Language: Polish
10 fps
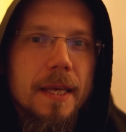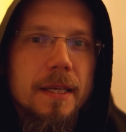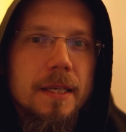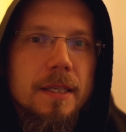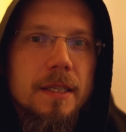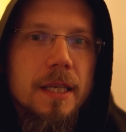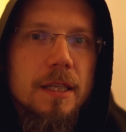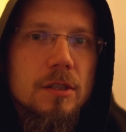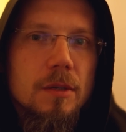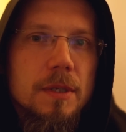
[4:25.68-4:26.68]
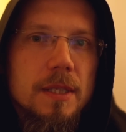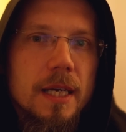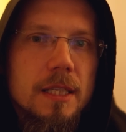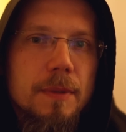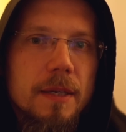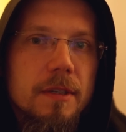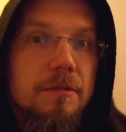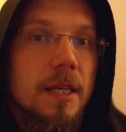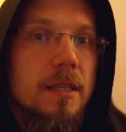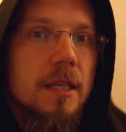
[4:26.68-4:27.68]
Y, kiedy sobie zdaje sprawę?
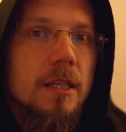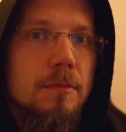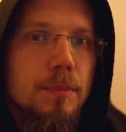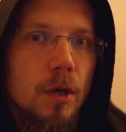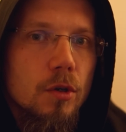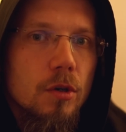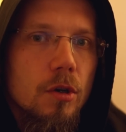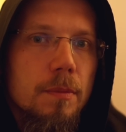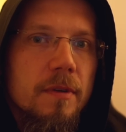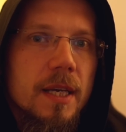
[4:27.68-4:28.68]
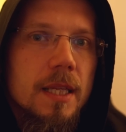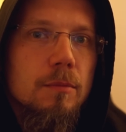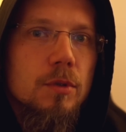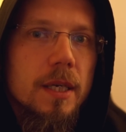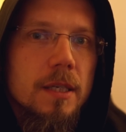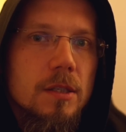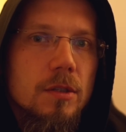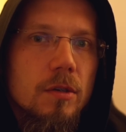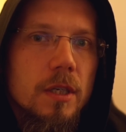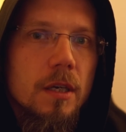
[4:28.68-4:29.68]
Wtedy, kiedy prorok opowiada mu tę
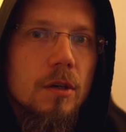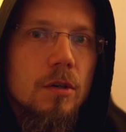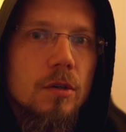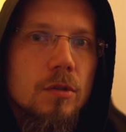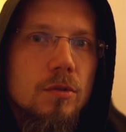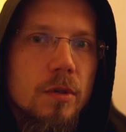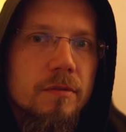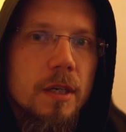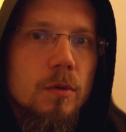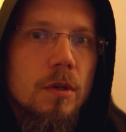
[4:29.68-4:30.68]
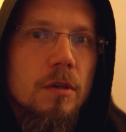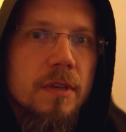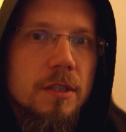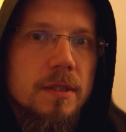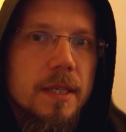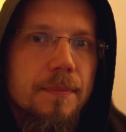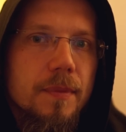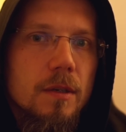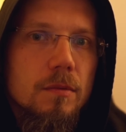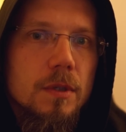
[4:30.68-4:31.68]
historię o człowieku i owieczce.
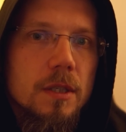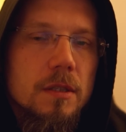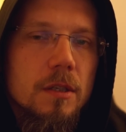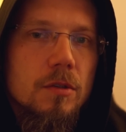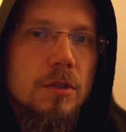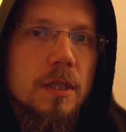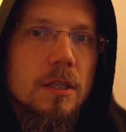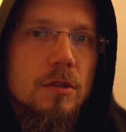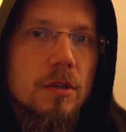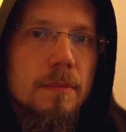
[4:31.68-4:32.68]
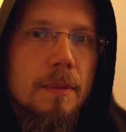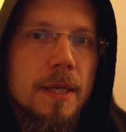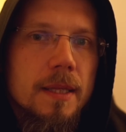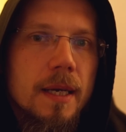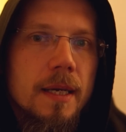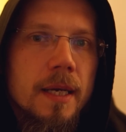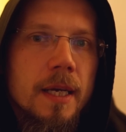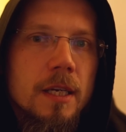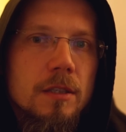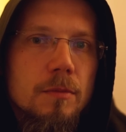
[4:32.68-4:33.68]
To można sobie doczytać, kto nie pamięta,
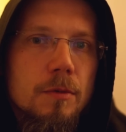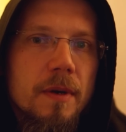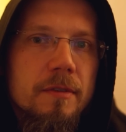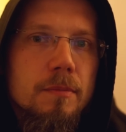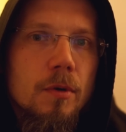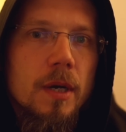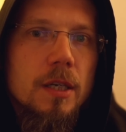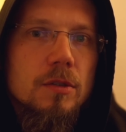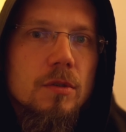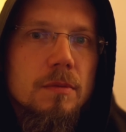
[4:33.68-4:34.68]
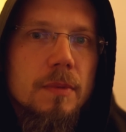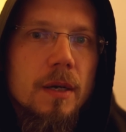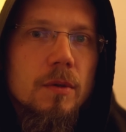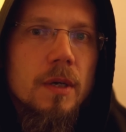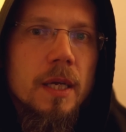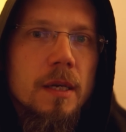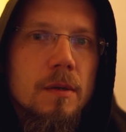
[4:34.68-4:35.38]
że był pewien bogacz, który miał